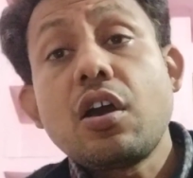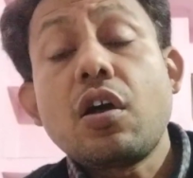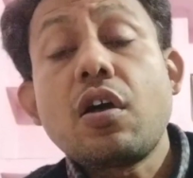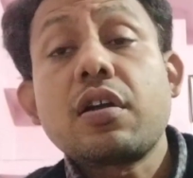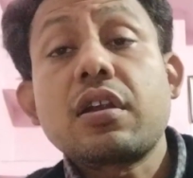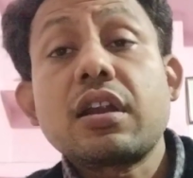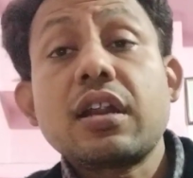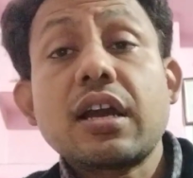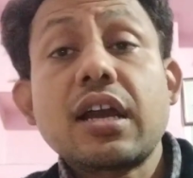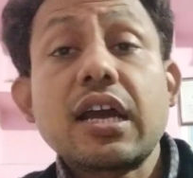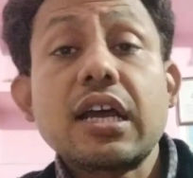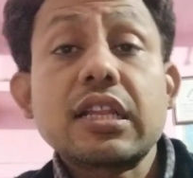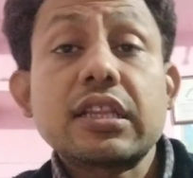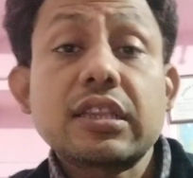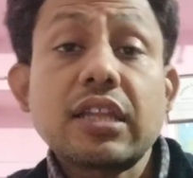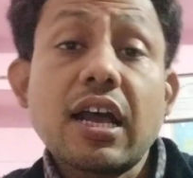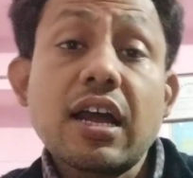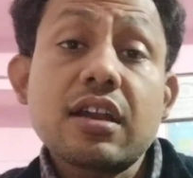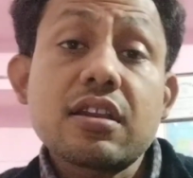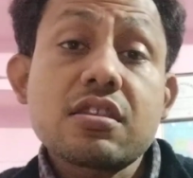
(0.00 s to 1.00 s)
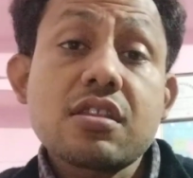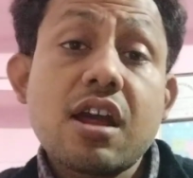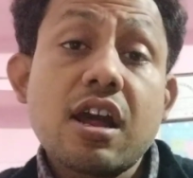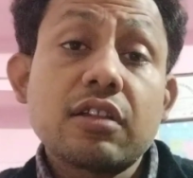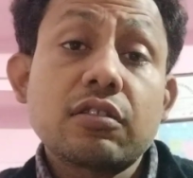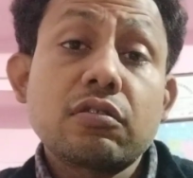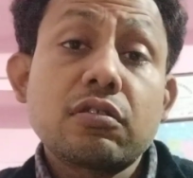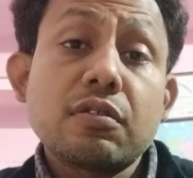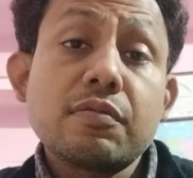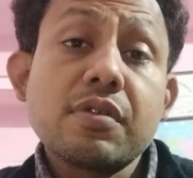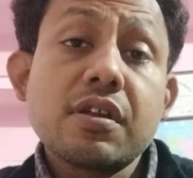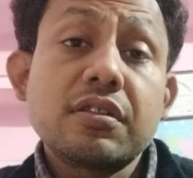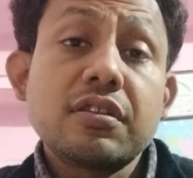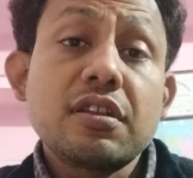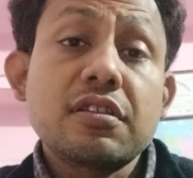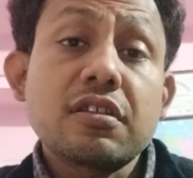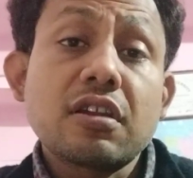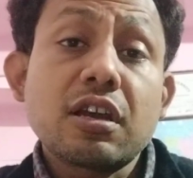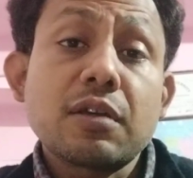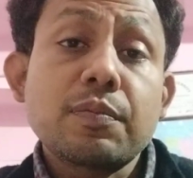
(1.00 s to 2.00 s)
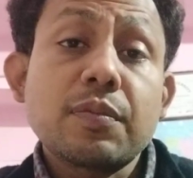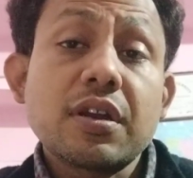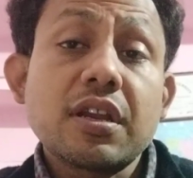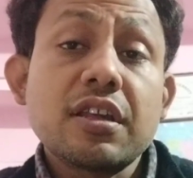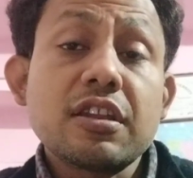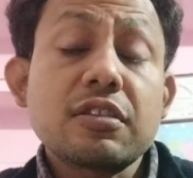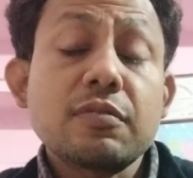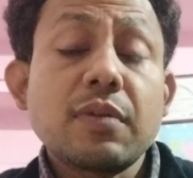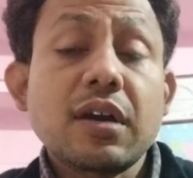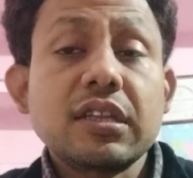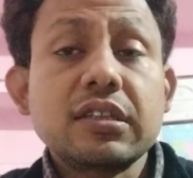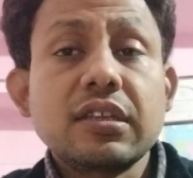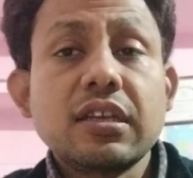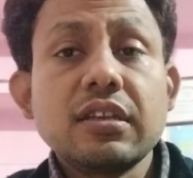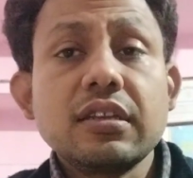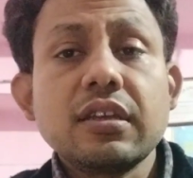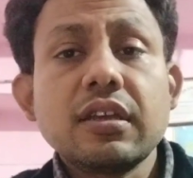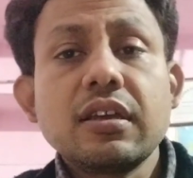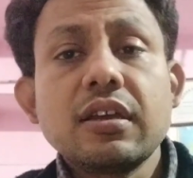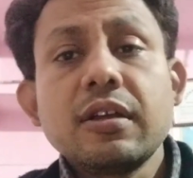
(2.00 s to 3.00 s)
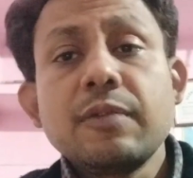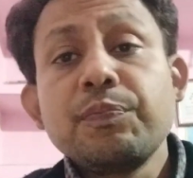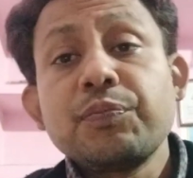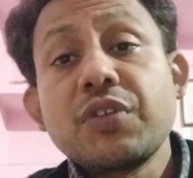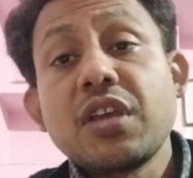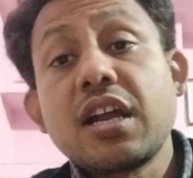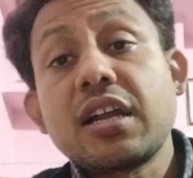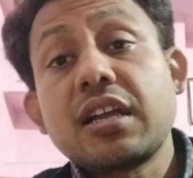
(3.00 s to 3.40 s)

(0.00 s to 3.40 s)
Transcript: और लगातार छात्र अभ्यर्थी सड़क पर है इस बात के लिए कि